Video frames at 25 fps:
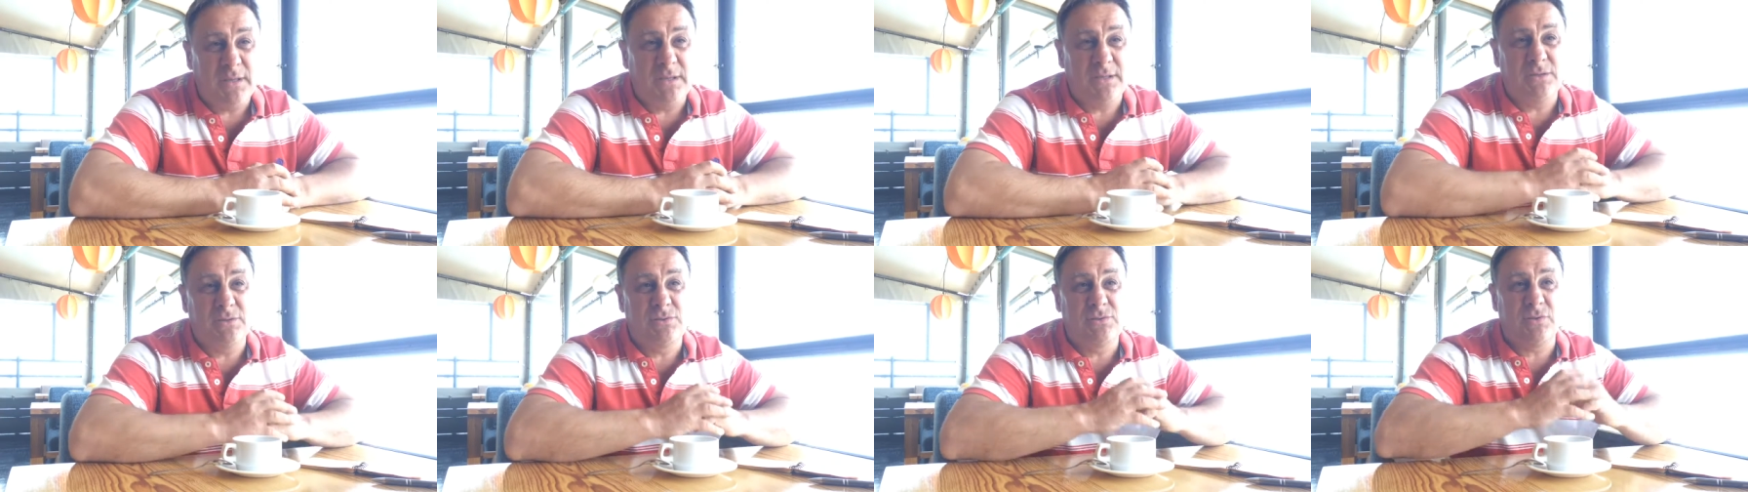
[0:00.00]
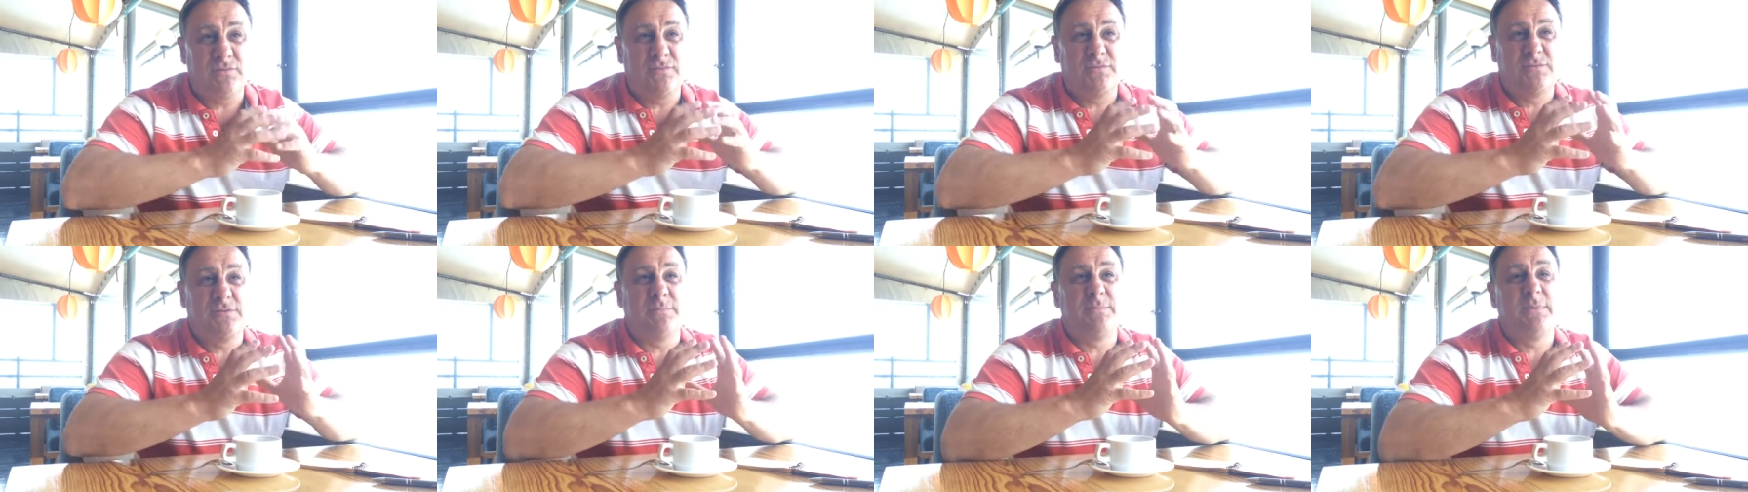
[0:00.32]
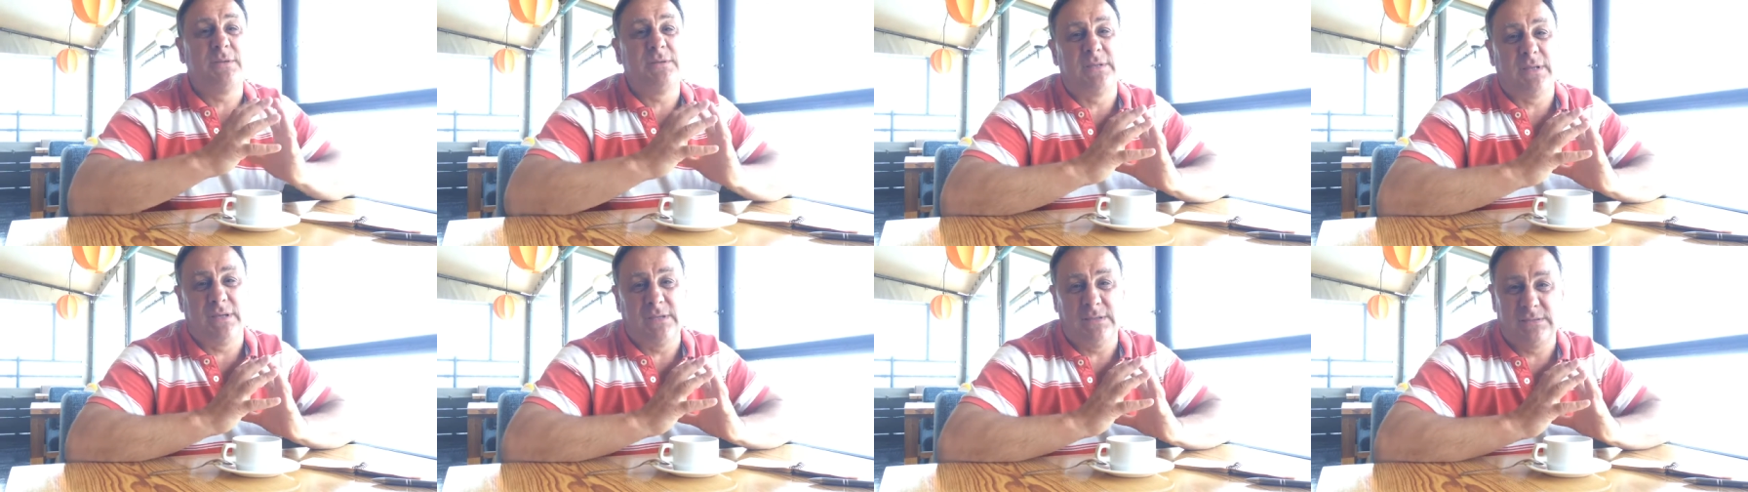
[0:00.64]
и несет в
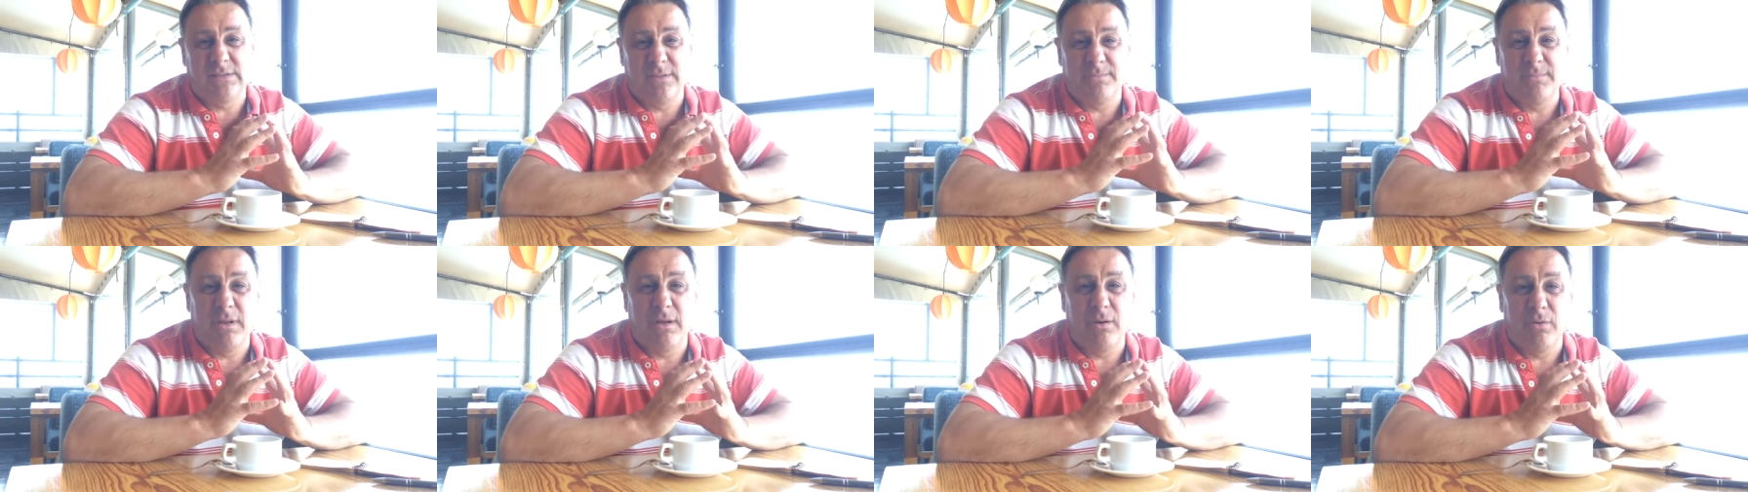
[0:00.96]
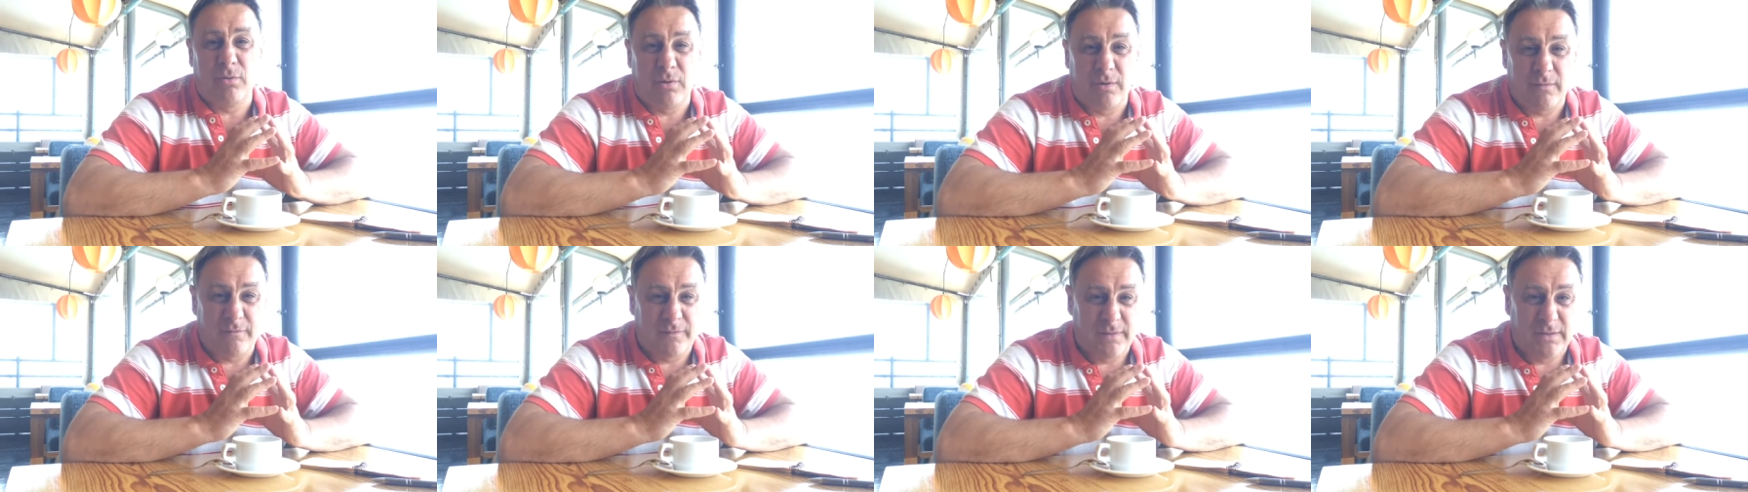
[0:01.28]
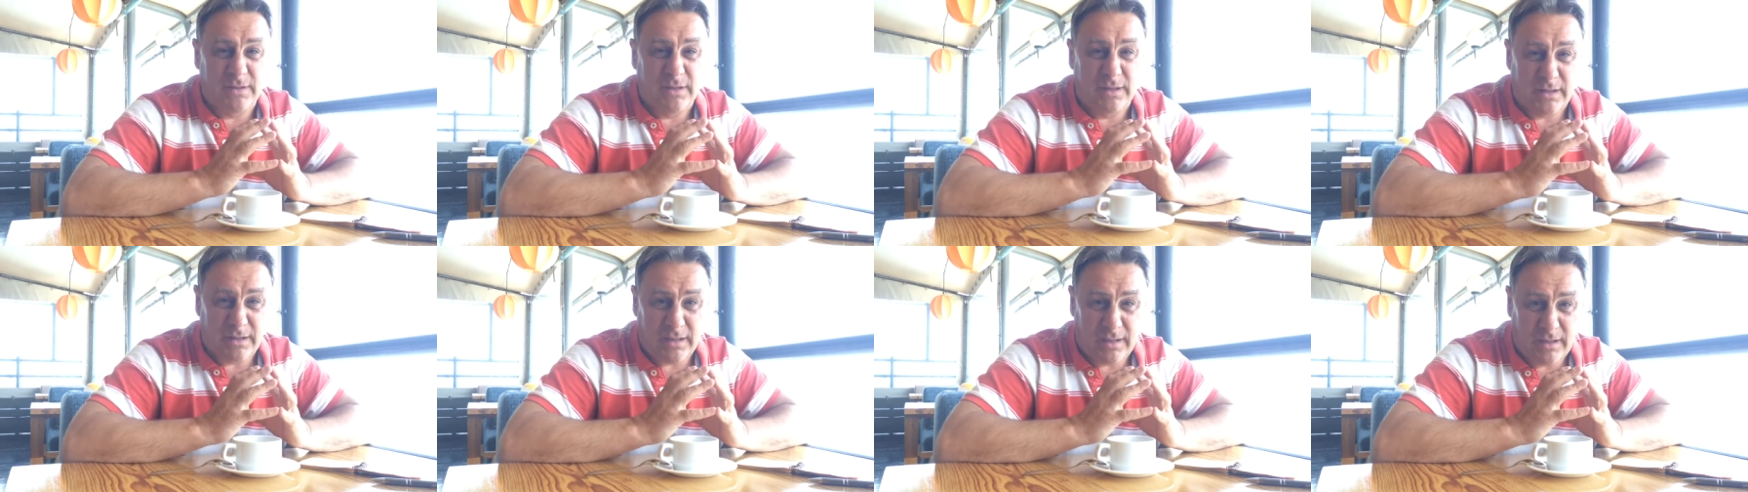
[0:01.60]
себе 300 миллионов
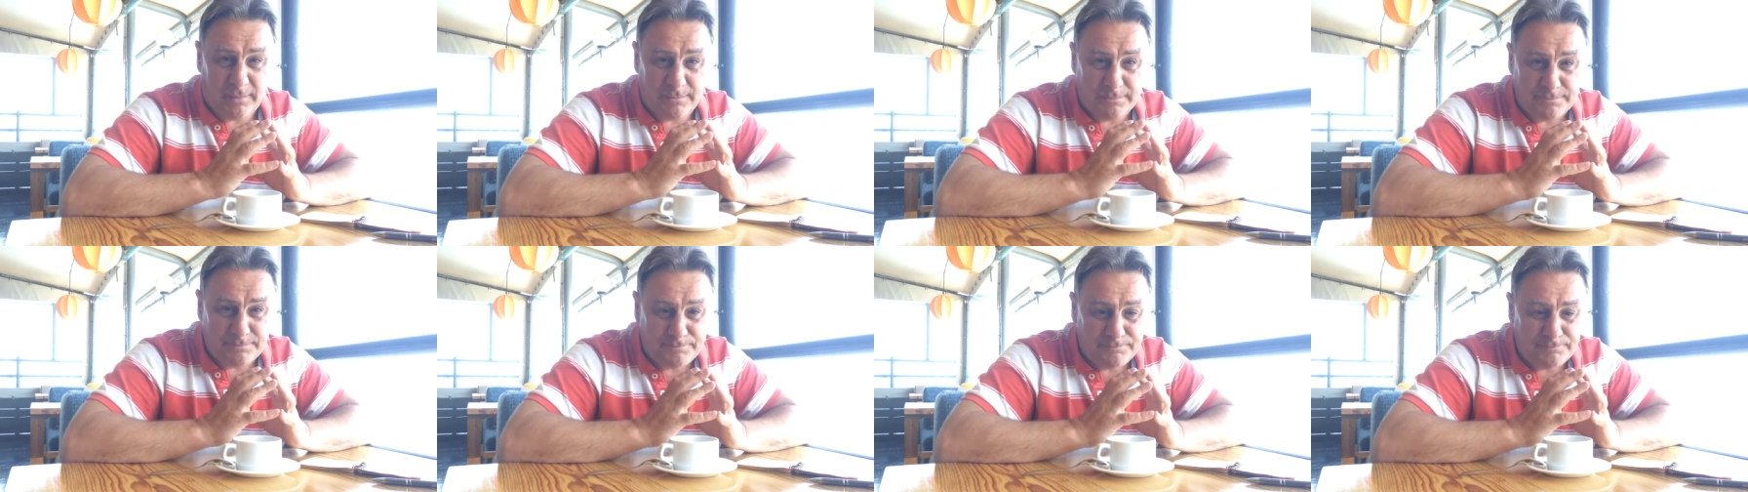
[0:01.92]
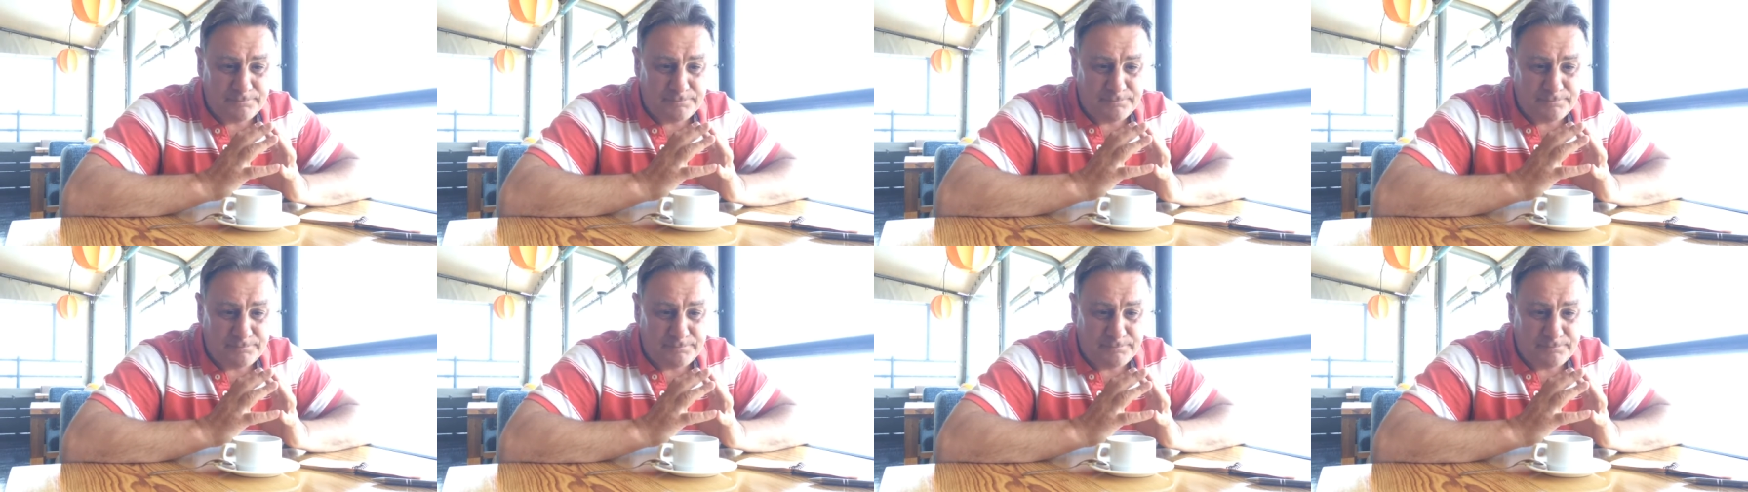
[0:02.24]
энергии.